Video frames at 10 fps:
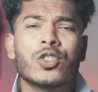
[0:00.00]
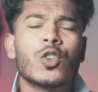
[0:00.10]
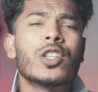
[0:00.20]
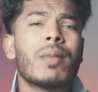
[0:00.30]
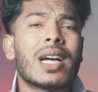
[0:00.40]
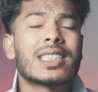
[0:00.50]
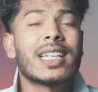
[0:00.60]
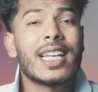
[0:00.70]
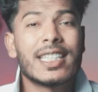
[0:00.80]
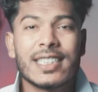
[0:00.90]
যদি
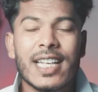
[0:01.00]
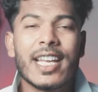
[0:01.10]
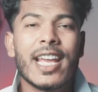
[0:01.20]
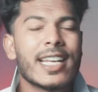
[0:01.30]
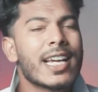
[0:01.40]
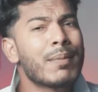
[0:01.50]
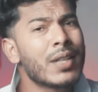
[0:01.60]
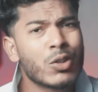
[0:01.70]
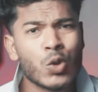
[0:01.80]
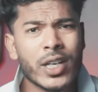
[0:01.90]
বাসায় এসি নাই এটাই
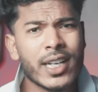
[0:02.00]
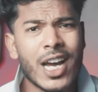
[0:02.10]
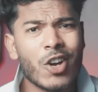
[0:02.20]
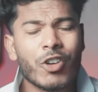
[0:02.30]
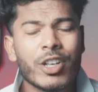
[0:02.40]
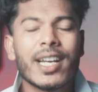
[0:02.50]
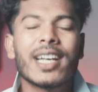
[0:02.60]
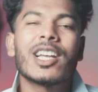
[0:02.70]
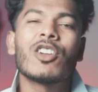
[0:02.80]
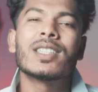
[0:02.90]
আপনার দুঃখের কারণ হয়ে
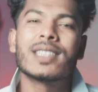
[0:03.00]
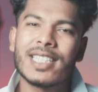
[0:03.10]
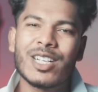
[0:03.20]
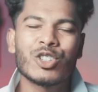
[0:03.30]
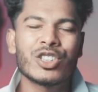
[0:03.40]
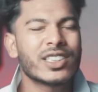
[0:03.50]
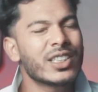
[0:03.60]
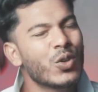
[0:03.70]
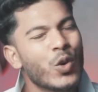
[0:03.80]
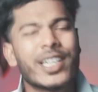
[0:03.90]
থাকে তাহলে যেটা
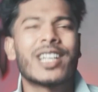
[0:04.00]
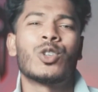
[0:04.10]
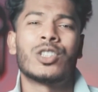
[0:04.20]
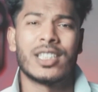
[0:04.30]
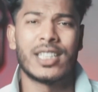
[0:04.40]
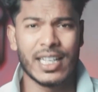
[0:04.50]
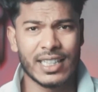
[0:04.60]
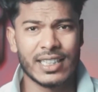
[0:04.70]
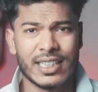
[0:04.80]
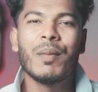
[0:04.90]
করতেছেন ওইটাই করতে থাকেন